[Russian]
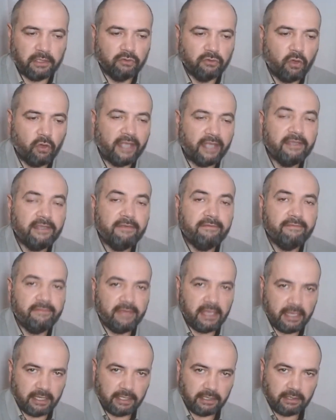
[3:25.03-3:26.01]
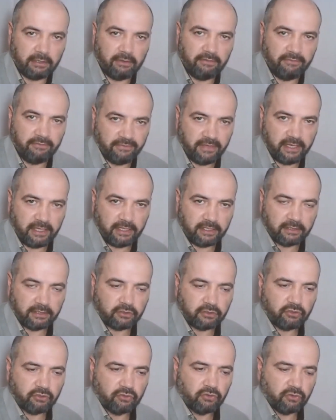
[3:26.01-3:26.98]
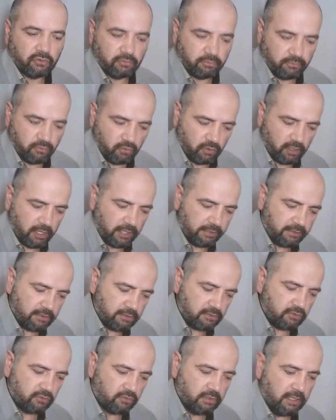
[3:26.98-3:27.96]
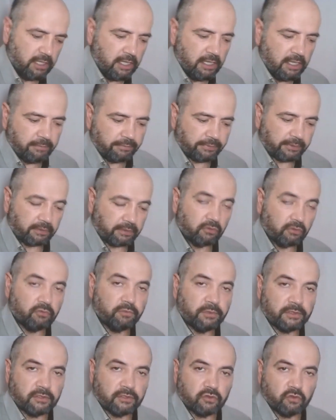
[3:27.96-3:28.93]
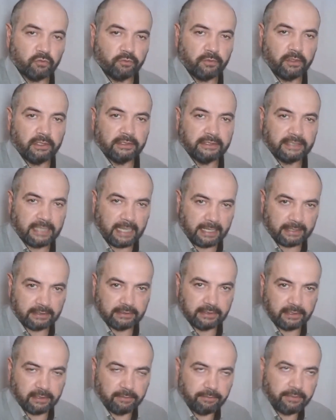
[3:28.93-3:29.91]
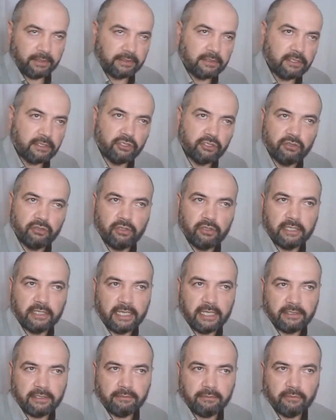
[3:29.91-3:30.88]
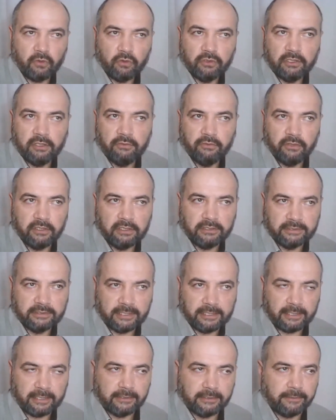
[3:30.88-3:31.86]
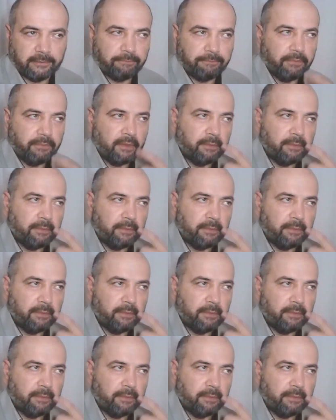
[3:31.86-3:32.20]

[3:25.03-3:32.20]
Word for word: Но они вери верят, что по хадису пророк поступал так-то, по отношению к этим он говорил так-то,